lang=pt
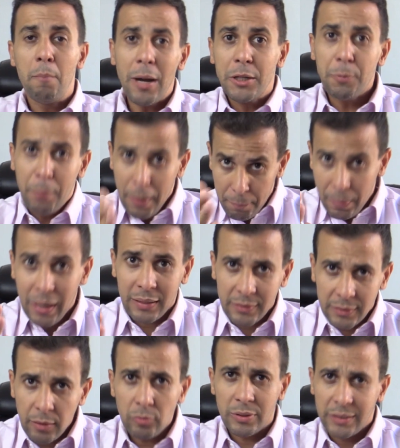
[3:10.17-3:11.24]
Mas
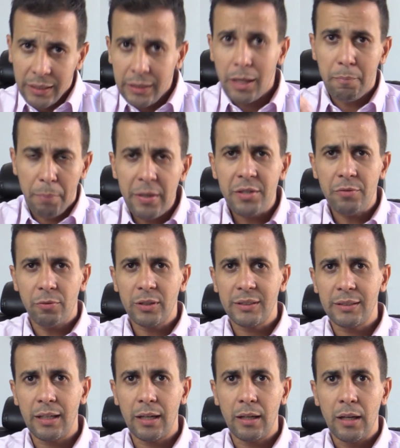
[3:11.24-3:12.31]
preparação, sim, depende de você.